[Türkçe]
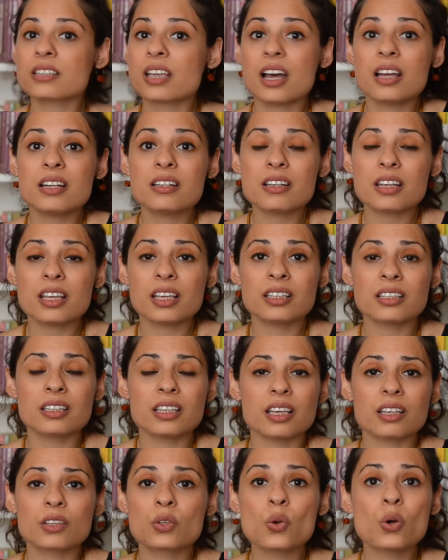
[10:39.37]
ten
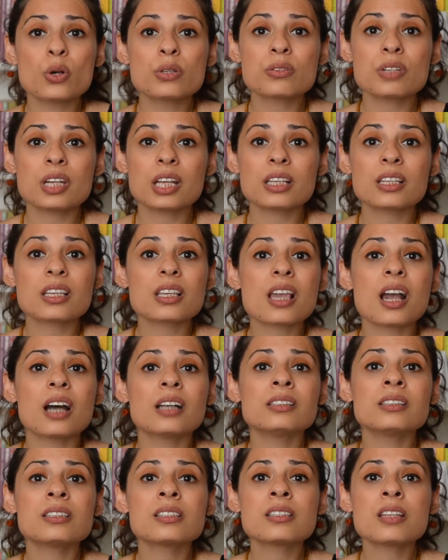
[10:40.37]
rengi, göz rengi
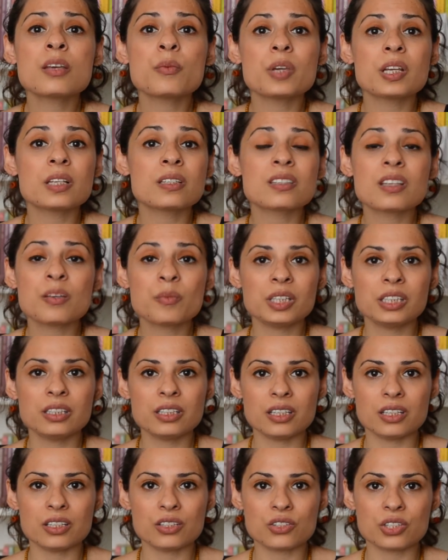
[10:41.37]
kendisini ötekine
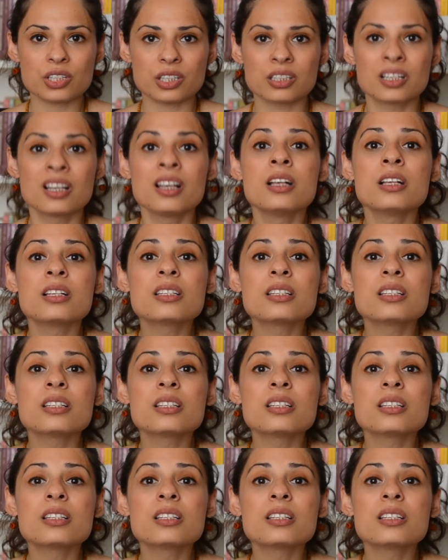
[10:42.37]
benzemediği için,